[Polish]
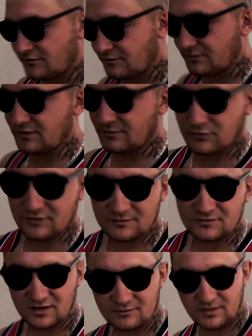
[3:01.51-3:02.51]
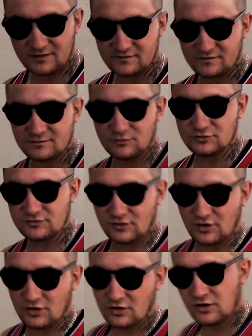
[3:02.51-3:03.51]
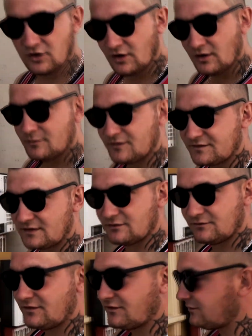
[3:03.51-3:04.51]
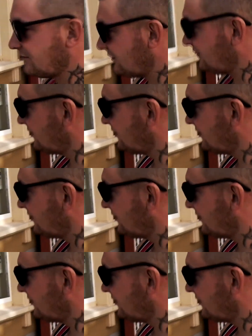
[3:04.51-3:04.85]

żeby nie było nam tak bardzo smutno, postanowiliśmy